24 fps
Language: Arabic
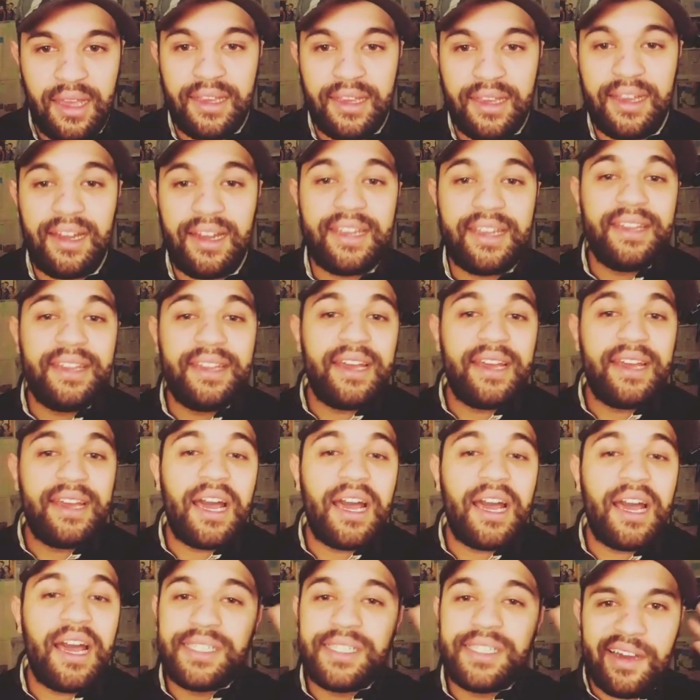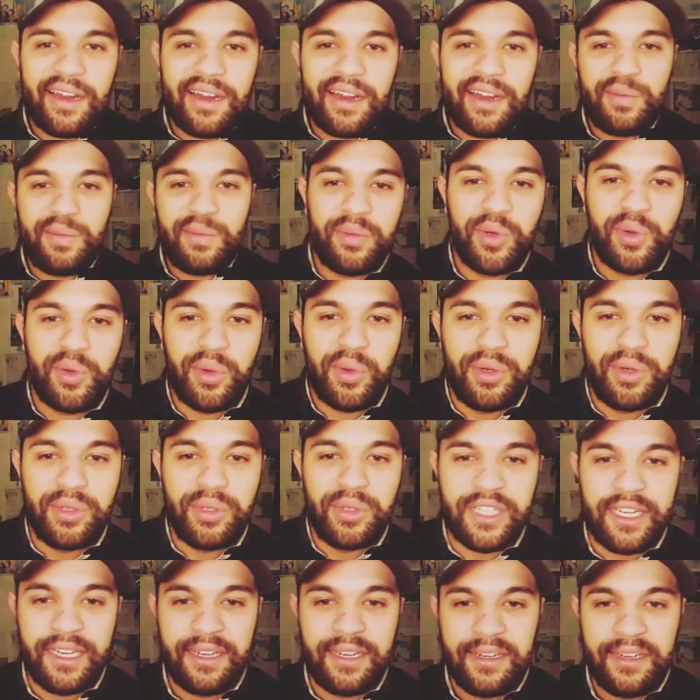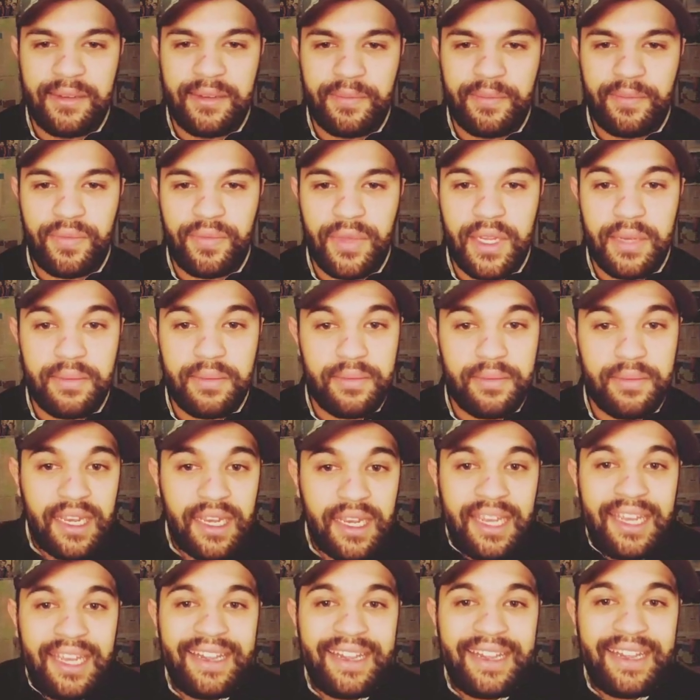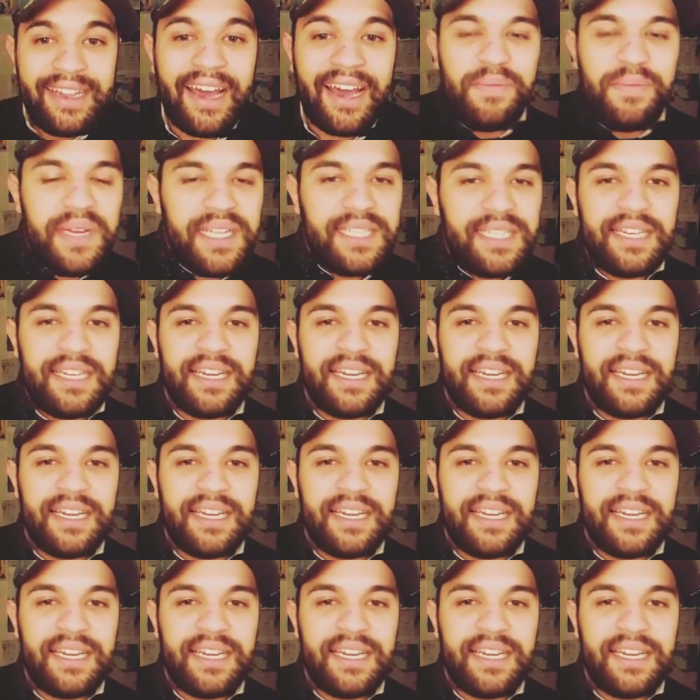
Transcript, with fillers: قال لك اذا غابت الكرامه غاب كل شيء اذا غابت